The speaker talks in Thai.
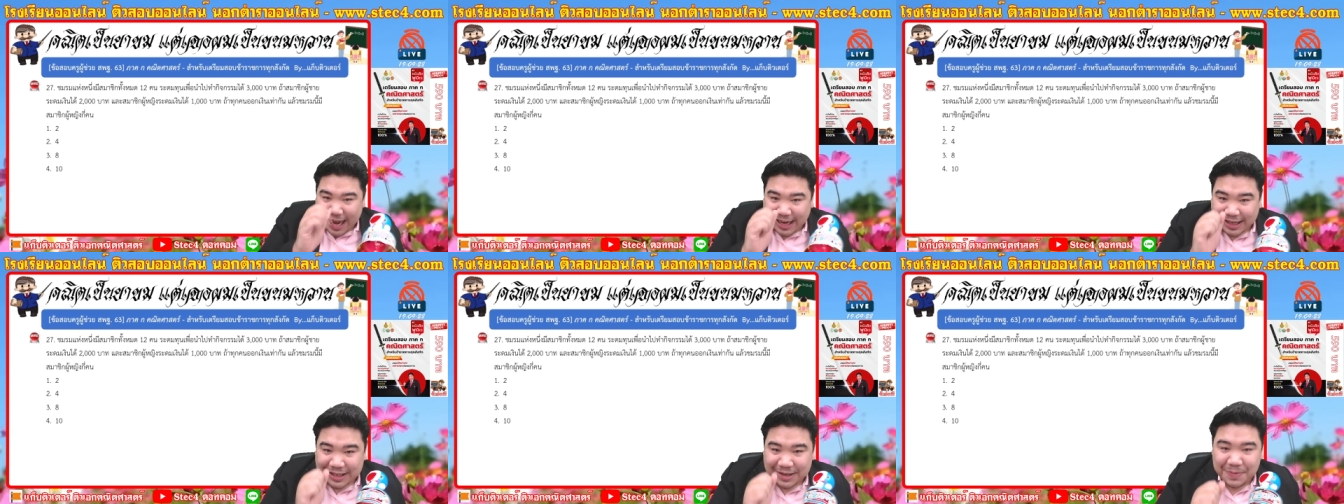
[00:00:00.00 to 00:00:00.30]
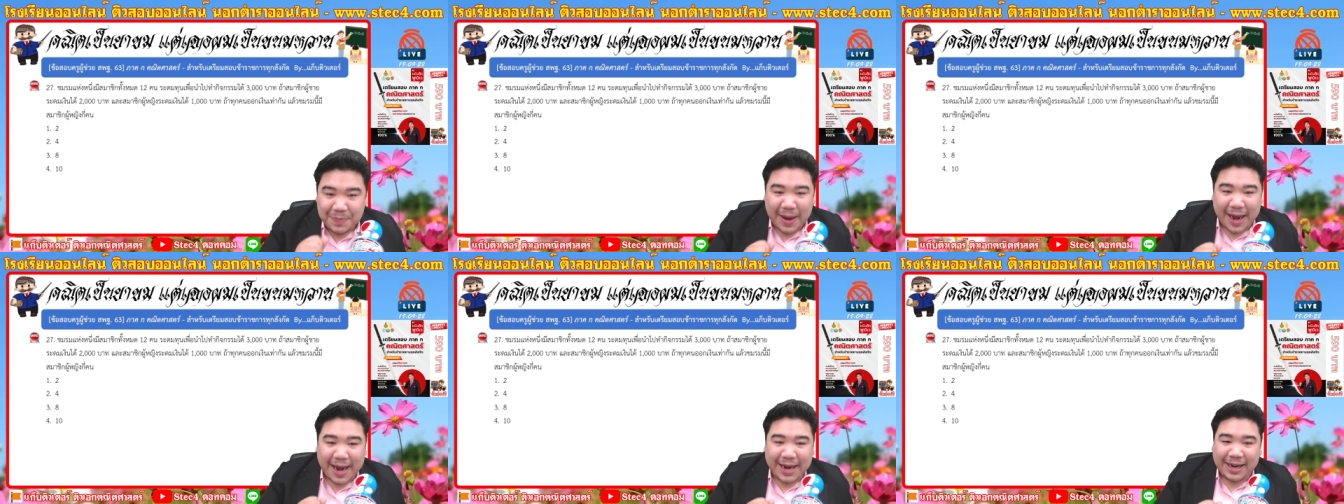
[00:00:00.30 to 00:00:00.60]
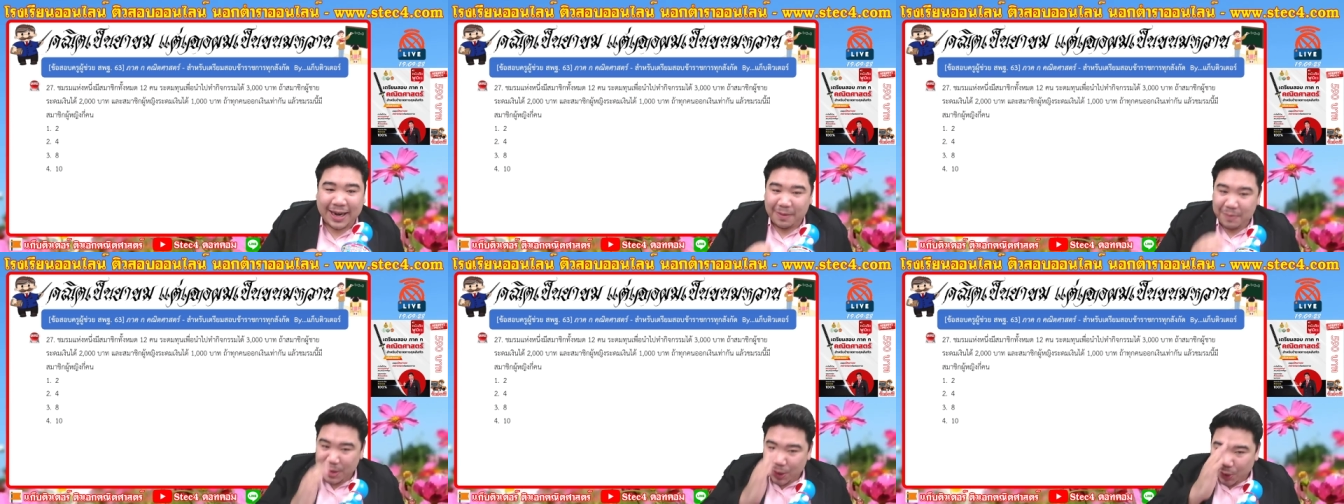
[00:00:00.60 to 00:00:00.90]
เกินไป
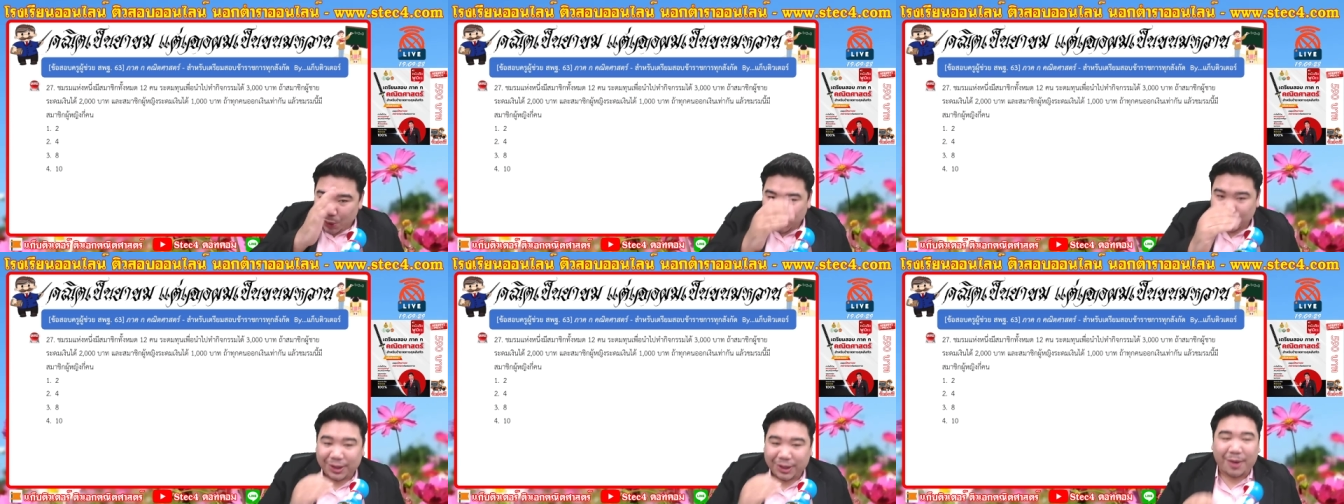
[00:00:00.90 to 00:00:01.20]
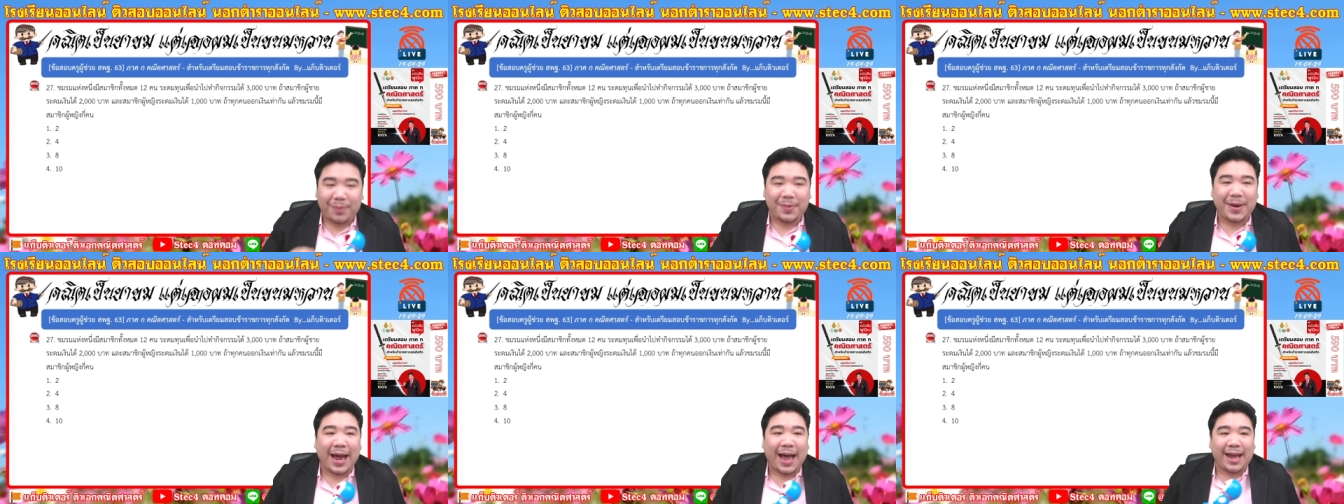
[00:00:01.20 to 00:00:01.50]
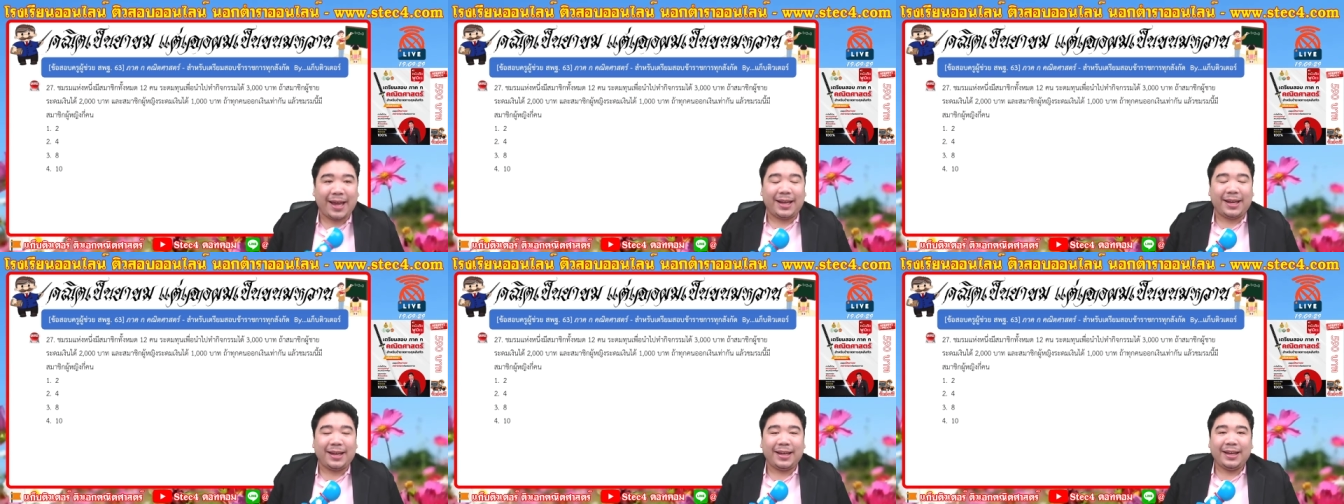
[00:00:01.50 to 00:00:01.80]
นะ มีคนตอบได้
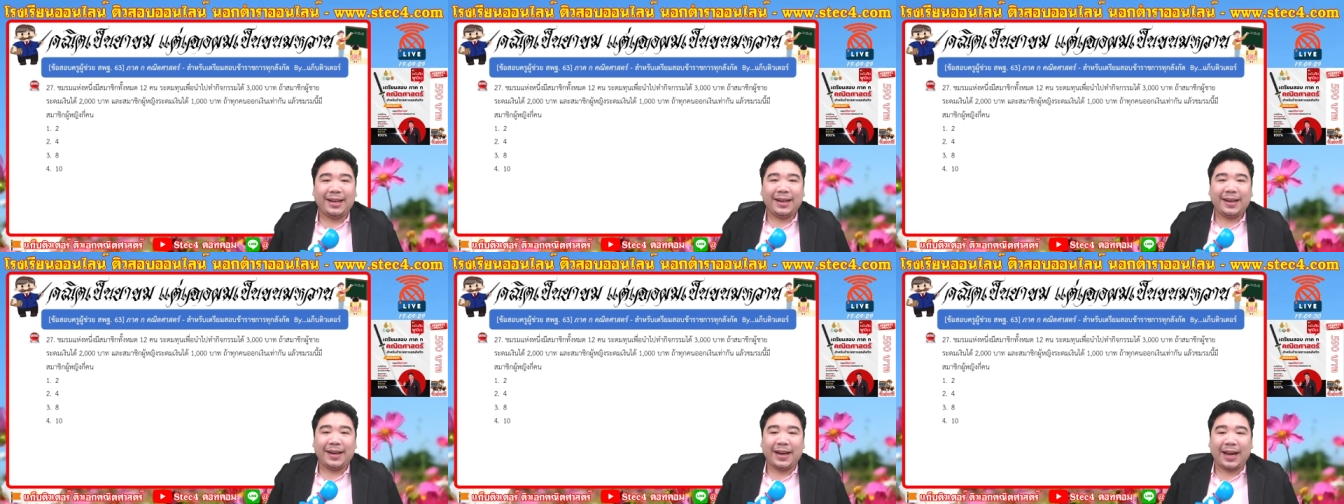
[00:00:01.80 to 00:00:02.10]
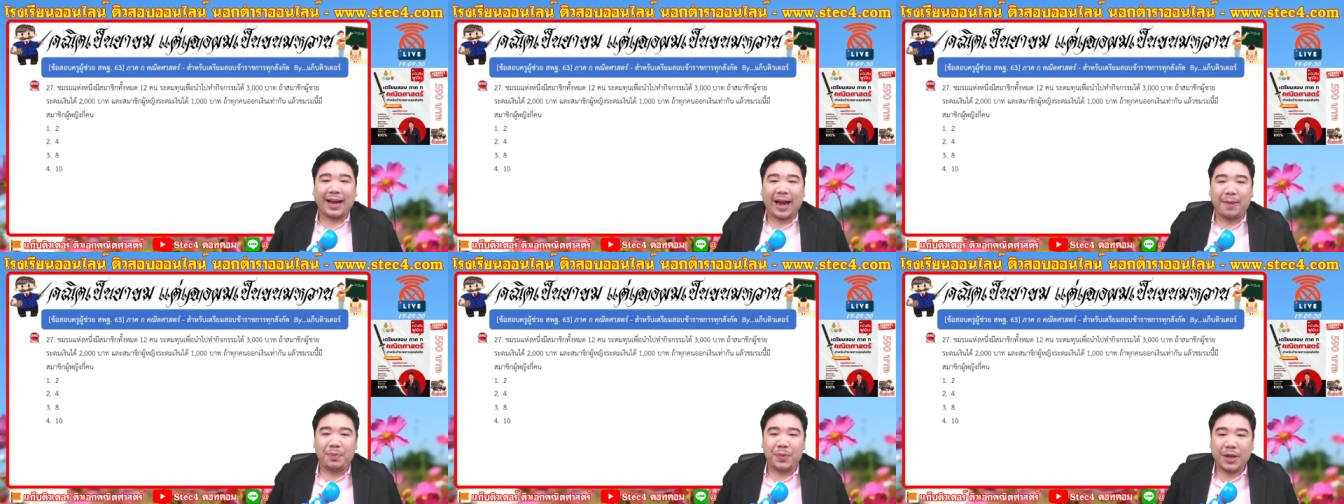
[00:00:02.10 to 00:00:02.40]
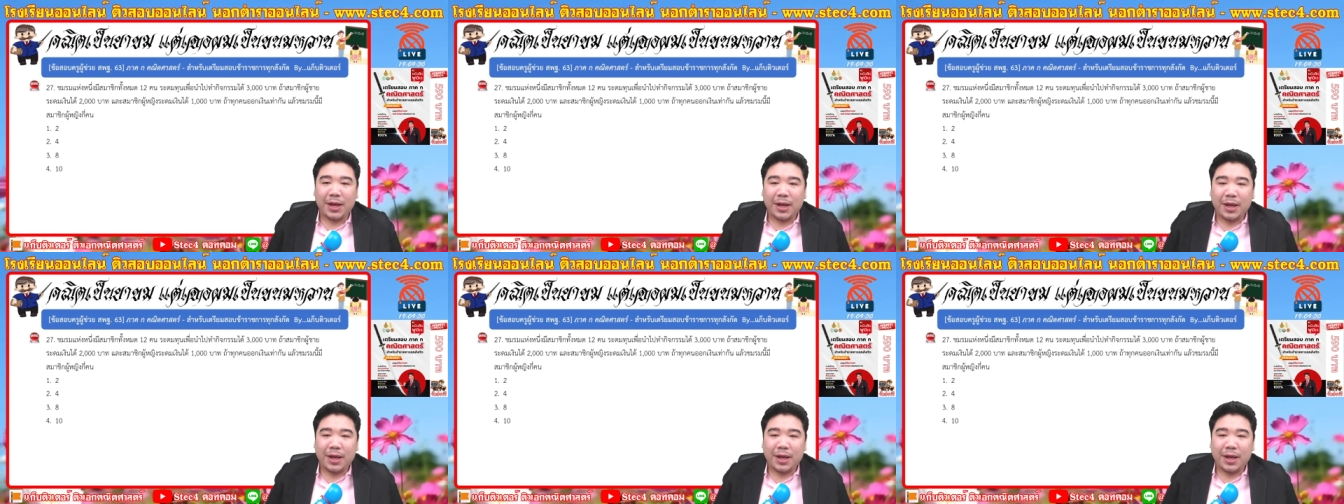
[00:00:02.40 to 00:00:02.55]
นะครับ